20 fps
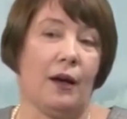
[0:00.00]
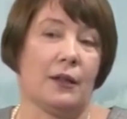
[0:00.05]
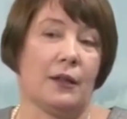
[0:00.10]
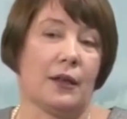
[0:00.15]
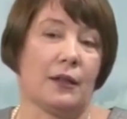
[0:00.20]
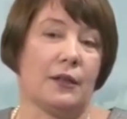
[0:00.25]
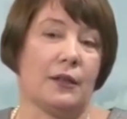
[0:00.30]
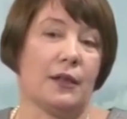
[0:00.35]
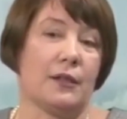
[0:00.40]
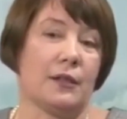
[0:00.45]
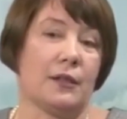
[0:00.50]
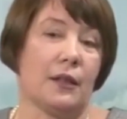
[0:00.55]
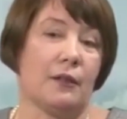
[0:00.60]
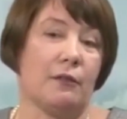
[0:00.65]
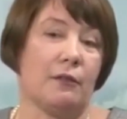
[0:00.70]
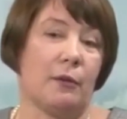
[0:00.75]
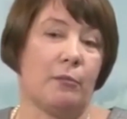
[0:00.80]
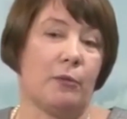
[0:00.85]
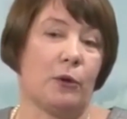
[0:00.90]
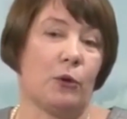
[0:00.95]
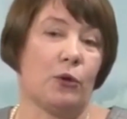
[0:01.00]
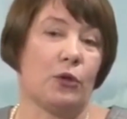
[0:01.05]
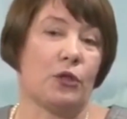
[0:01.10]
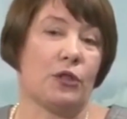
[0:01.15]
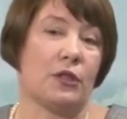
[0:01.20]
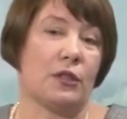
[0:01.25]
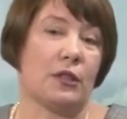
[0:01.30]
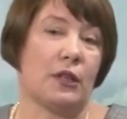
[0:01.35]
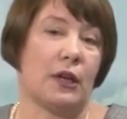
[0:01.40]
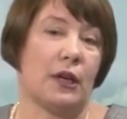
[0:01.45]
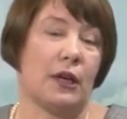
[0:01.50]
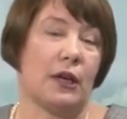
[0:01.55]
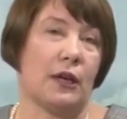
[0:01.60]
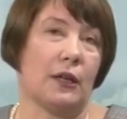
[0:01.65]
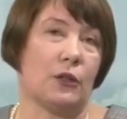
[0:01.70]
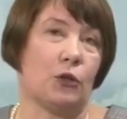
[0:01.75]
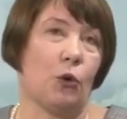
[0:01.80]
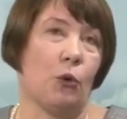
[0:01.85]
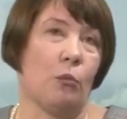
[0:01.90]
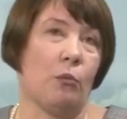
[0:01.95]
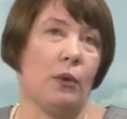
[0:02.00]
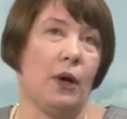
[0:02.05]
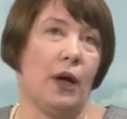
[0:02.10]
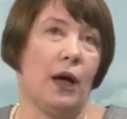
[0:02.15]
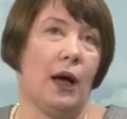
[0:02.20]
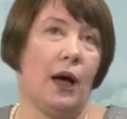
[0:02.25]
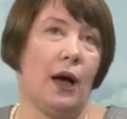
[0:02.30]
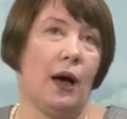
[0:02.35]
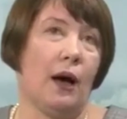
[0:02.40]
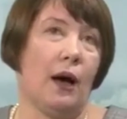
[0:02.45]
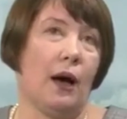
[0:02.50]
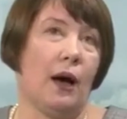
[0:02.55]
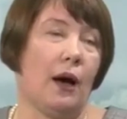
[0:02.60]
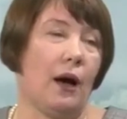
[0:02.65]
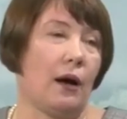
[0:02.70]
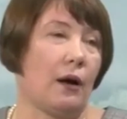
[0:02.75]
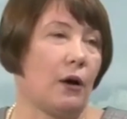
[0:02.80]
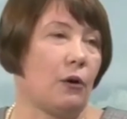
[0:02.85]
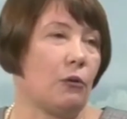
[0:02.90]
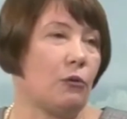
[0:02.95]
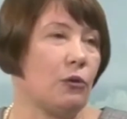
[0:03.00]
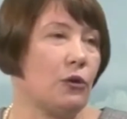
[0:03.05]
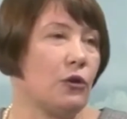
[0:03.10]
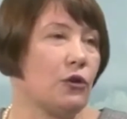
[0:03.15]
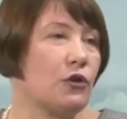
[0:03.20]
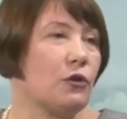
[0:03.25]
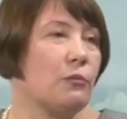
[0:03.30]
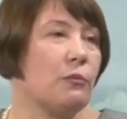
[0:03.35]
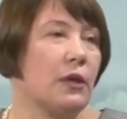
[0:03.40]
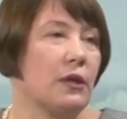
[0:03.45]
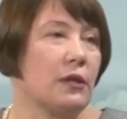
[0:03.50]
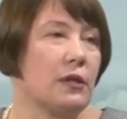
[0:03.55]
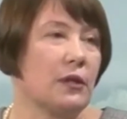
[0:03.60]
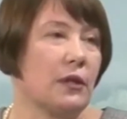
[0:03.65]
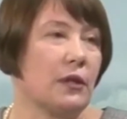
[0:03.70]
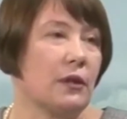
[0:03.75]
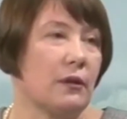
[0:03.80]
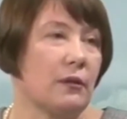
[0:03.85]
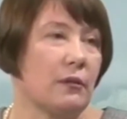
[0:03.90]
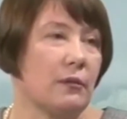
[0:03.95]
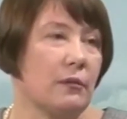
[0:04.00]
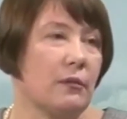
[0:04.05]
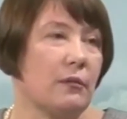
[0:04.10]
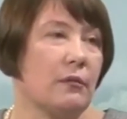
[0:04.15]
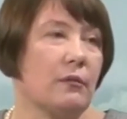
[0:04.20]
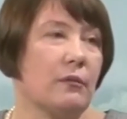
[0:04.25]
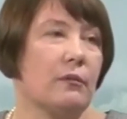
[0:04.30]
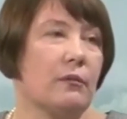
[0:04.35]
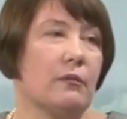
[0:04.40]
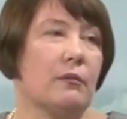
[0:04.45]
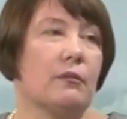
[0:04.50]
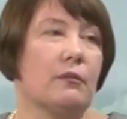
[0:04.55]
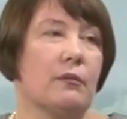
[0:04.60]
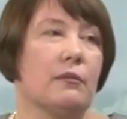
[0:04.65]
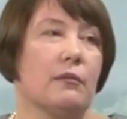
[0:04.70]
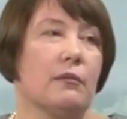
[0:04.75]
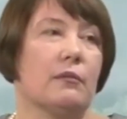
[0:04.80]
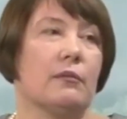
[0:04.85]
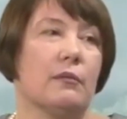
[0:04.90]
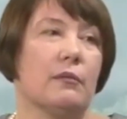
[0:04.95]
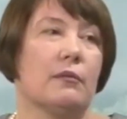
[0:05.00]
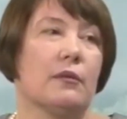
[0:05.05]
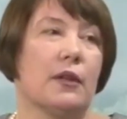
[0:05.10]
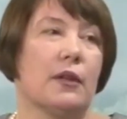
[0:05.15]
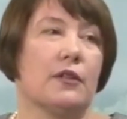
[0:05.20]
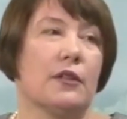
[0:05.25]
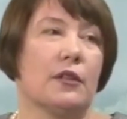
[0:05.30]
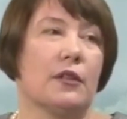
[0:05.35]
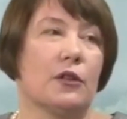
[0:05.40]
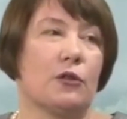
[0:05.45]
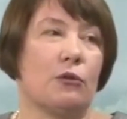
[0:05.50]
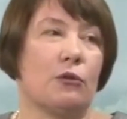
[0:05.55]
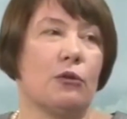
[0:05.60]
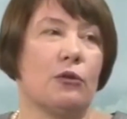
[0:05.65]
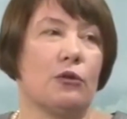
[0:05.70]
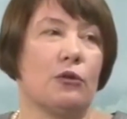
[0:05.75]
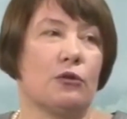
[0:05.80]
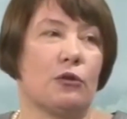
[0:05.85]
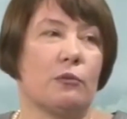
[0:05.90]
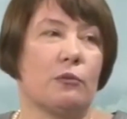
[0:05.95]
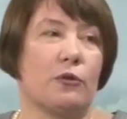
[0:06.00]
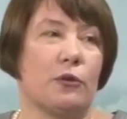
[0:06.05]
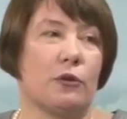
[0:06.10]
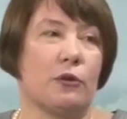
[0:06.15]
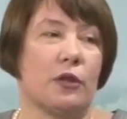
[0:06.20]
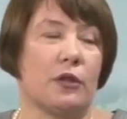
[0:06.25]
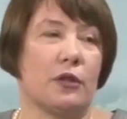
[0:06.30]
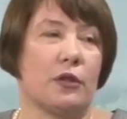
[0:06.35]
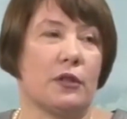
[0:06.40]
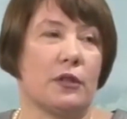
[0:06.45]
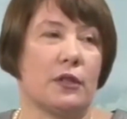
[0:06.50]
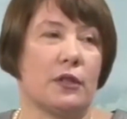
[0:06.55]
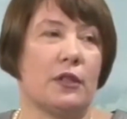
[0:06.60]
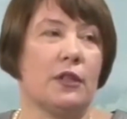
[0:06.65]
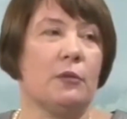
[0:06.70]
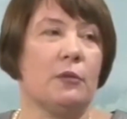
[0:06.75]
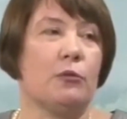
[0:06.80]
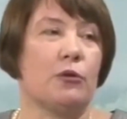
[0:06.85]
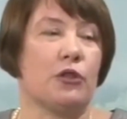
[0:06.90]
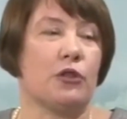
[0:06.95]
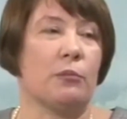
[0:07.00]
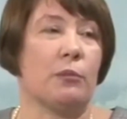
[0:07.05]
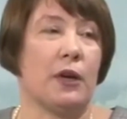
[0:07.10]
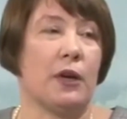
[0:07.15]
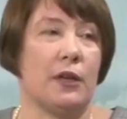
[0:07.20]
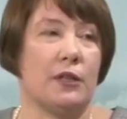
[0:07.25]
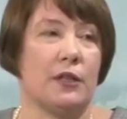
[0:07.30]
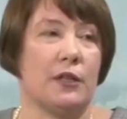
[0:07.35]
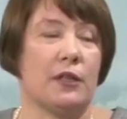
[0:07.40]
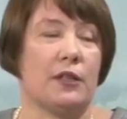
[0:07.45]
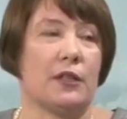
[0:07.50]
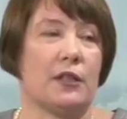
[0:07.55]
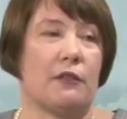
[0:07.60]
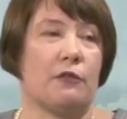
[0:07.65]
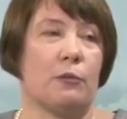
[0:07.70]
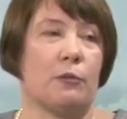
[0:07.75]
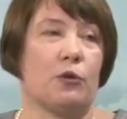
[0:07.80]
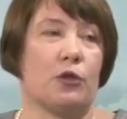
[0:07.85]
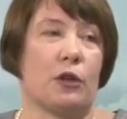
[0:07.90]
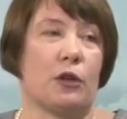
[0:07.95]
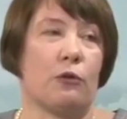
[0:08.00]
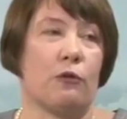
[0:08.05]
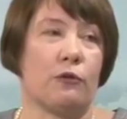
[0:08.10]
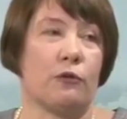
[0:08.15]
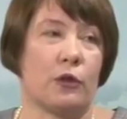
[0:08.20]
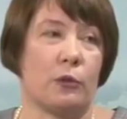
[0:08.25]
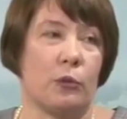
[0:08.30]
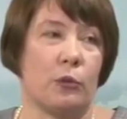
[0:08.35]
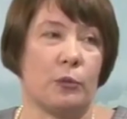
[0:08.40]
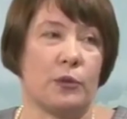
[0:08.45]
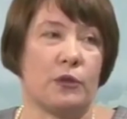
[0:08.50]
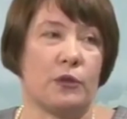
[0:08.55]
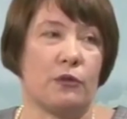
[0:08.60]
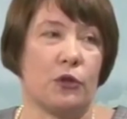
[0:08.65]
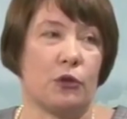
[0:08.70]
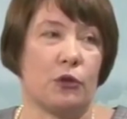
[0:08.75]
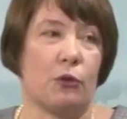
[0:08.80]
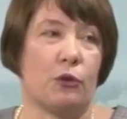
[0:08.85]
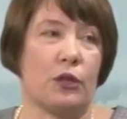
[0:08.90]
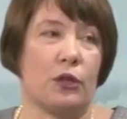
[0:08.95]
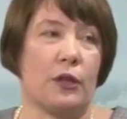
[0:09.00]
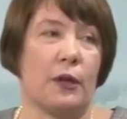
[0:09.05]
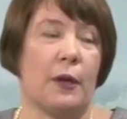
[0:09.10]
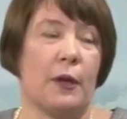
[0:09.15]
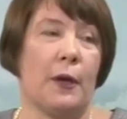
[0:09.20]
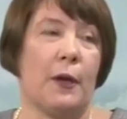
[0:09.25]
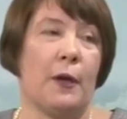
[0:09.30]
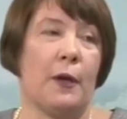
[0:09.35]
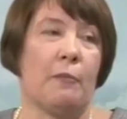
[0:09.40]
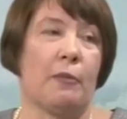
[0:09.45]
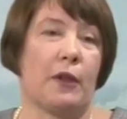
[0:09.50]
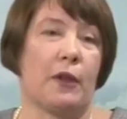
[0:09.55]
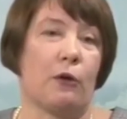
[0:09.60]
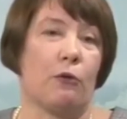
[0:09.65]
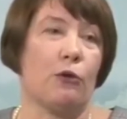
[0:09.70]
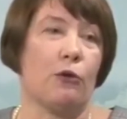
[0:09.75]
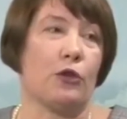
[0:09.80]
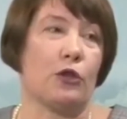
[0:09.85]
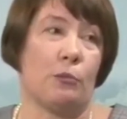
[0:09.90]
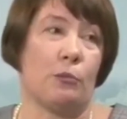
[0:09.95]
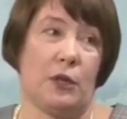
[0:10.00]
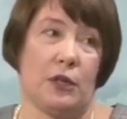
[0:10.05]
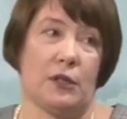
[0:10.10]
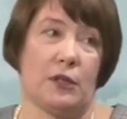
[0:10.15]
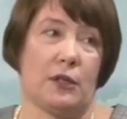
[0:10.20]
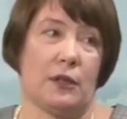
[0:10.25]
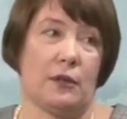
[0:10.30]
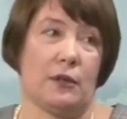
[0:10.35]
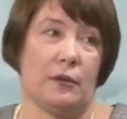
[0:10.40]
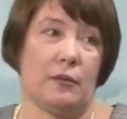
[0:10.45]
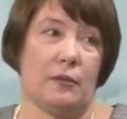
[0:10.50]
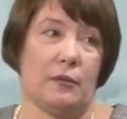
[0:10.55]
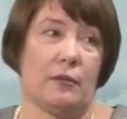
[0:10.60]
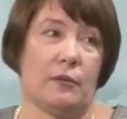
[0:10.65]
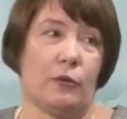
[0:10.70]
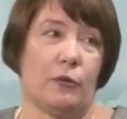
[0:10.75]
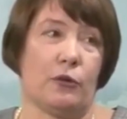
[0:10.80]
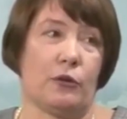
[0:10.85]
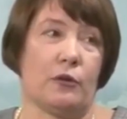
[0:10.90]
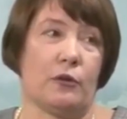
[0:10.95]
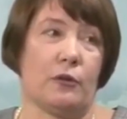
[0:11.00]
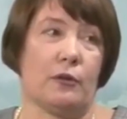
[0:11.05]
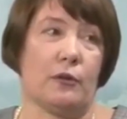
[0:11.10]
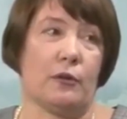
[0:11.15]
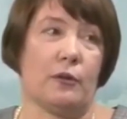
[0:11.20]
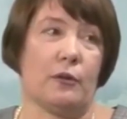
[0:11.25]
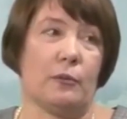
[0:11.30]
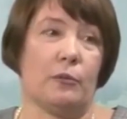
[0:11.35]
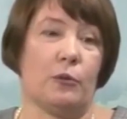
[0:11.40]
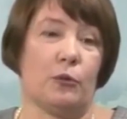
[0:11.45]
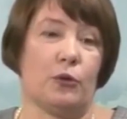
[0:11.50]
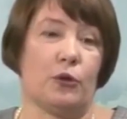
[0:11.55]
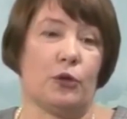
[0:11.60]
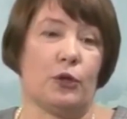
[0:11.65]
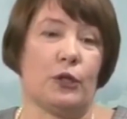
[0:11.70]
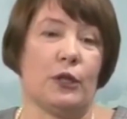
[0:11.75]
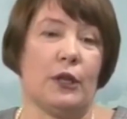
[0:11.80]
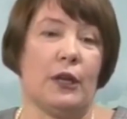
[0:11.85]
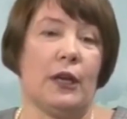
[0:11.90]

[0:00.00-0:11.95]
тогда стал вопрос о том, а какое же место найти достойное, чтобы все-таки этот скид Божьей Матери Серафиму Саровскому посвященный, какое же место вот, э, будет.